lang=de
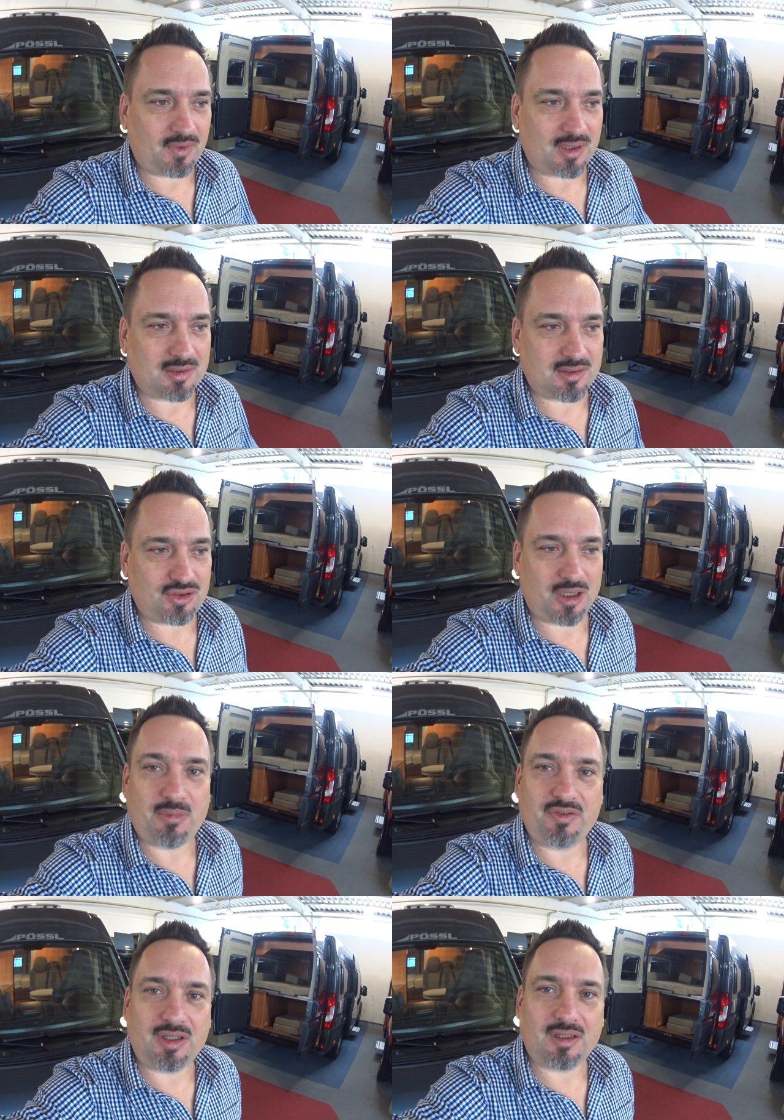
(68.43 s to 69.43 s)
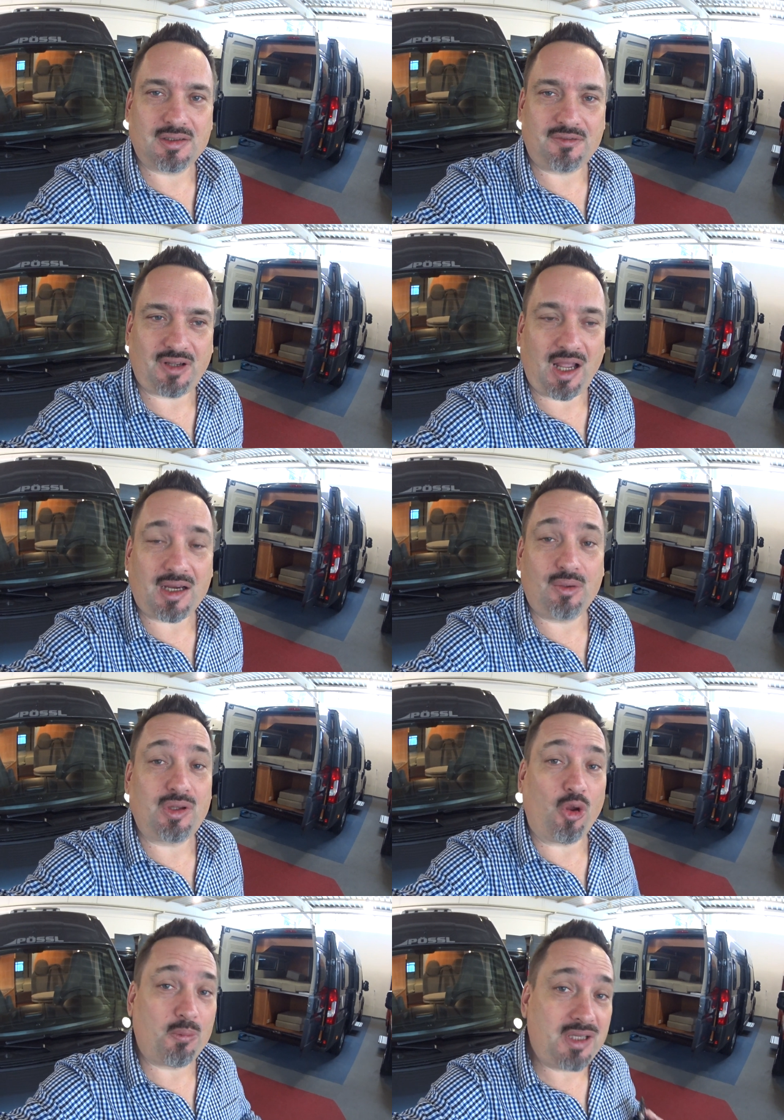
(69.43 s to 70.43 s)
Das ist ja immer wieder die Frage und
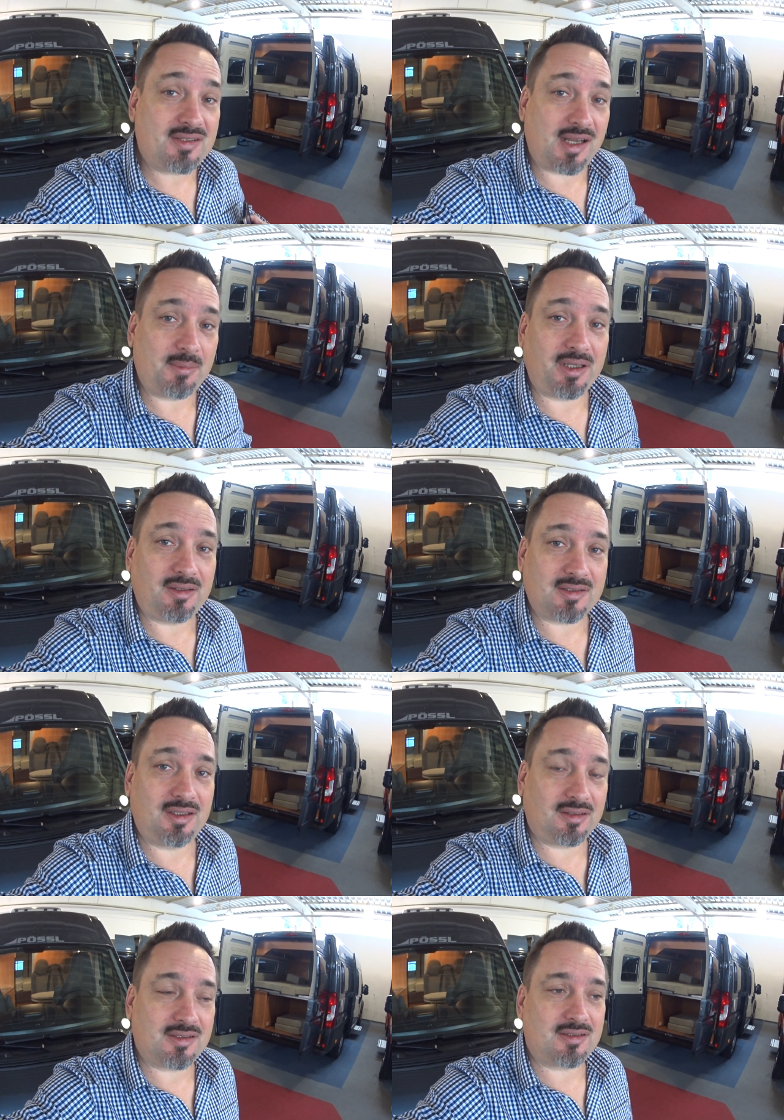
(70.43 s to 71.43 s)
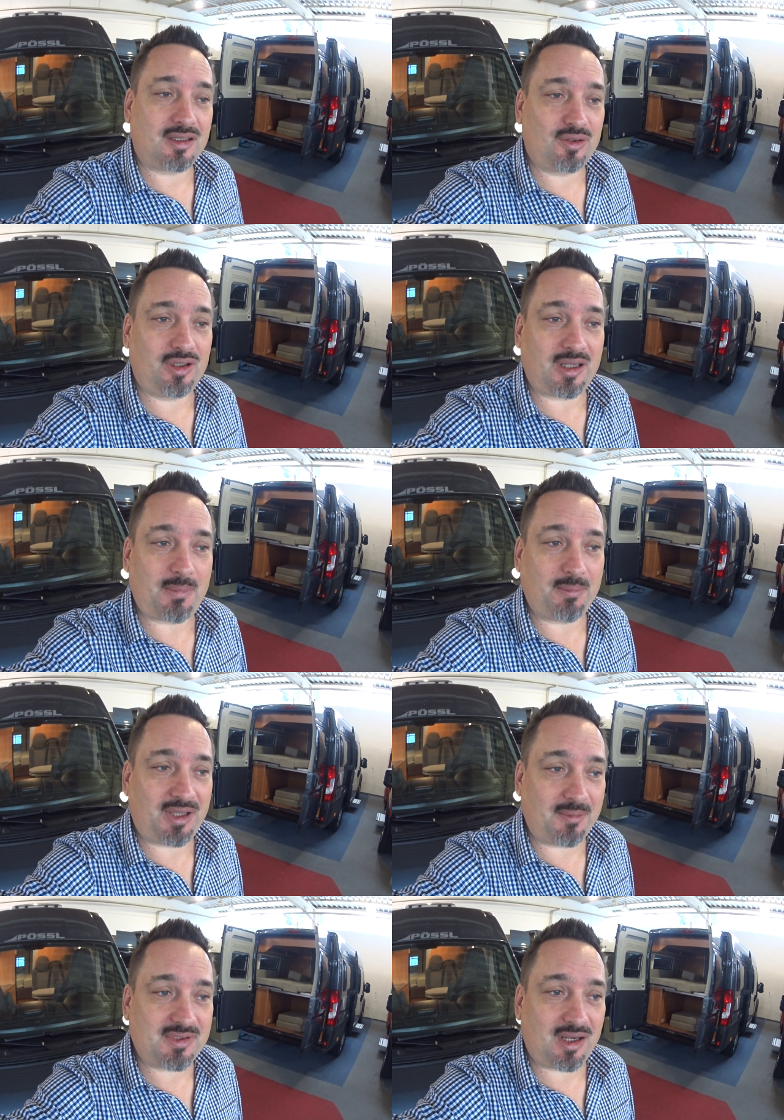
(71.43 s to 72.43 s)
auch mich selber interessiert es natürlich an meinem
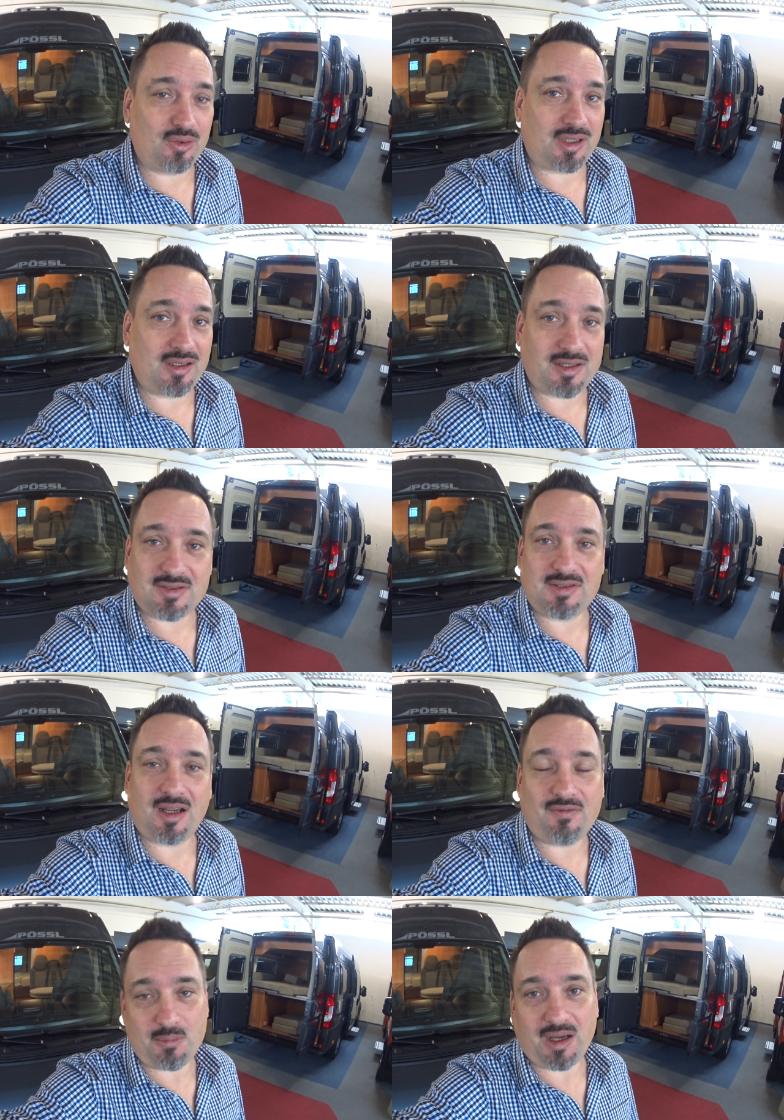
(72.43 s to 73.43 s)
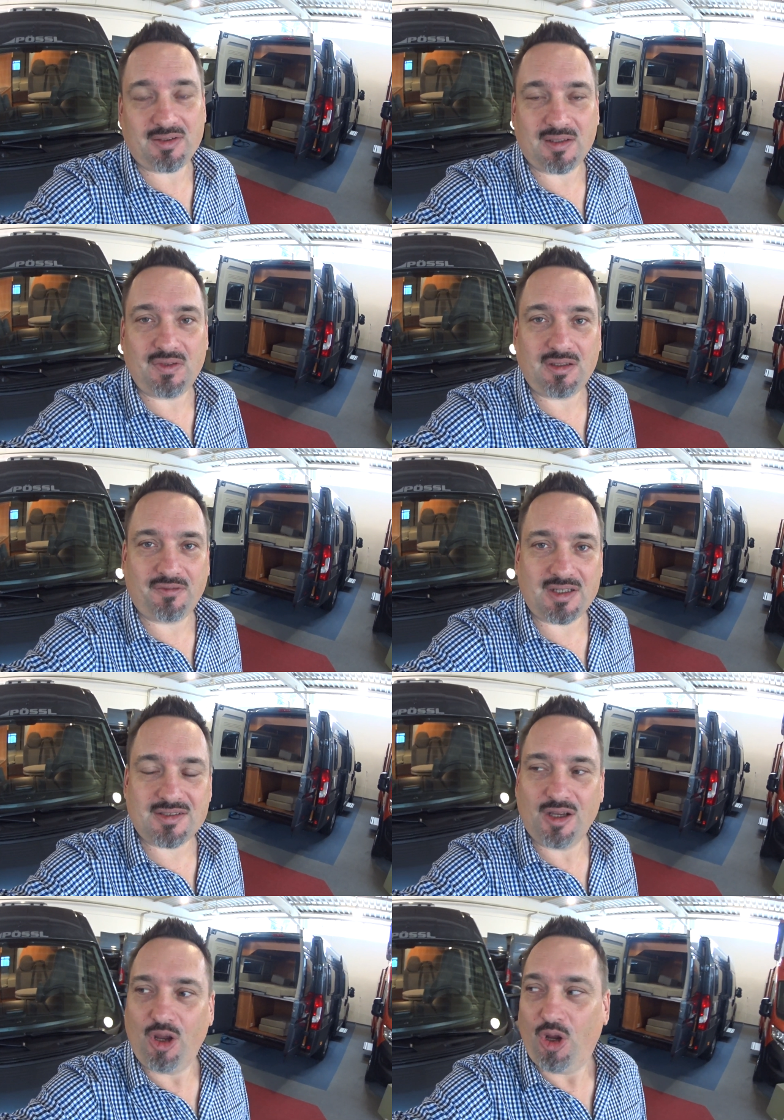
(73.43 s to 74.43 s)
Camp Scout dann nächstes Jahr, wie mache ich den winterfest.